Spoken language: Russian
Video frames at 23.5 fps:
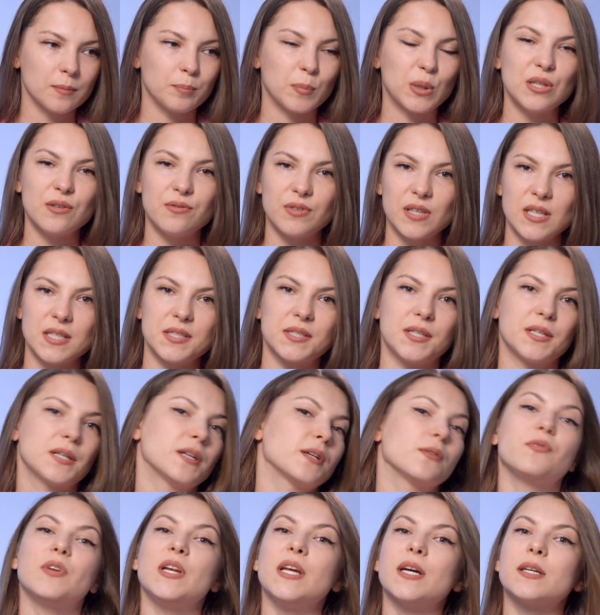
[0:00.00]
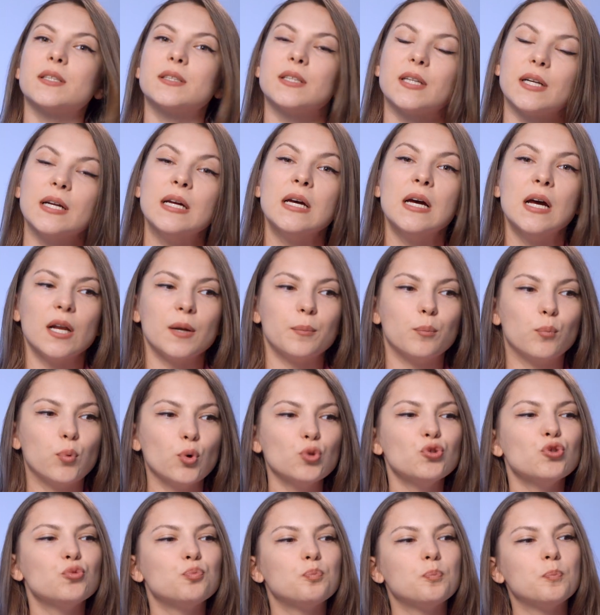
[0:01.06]
манифесторы, рефлекторы
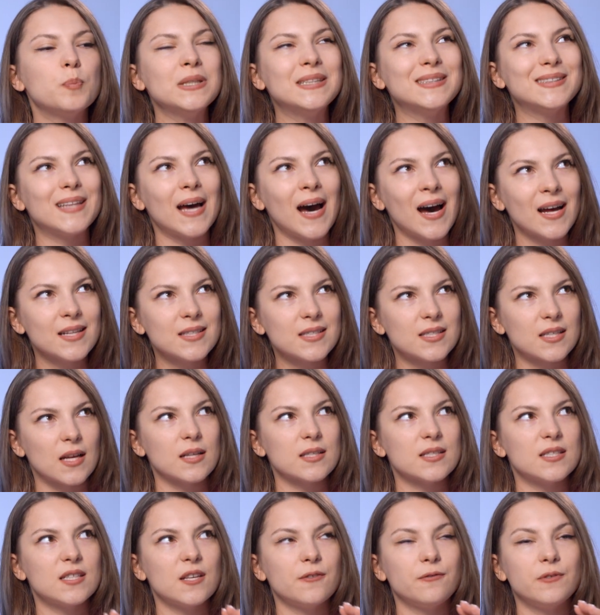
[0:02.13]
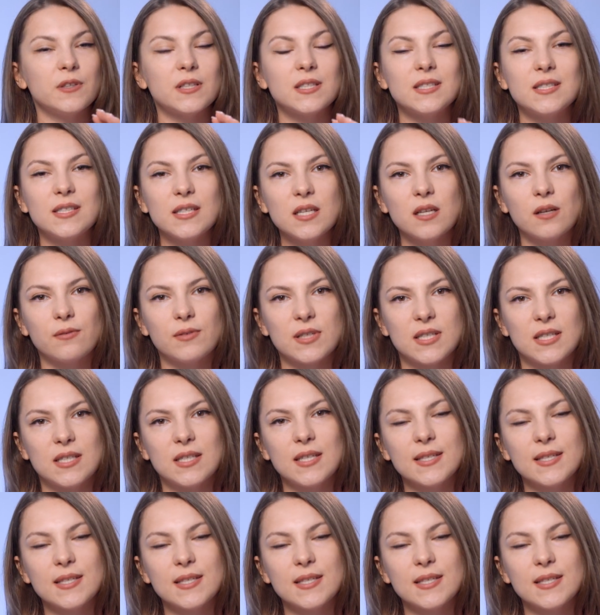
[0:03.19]
будут пытаться зафиксироваться,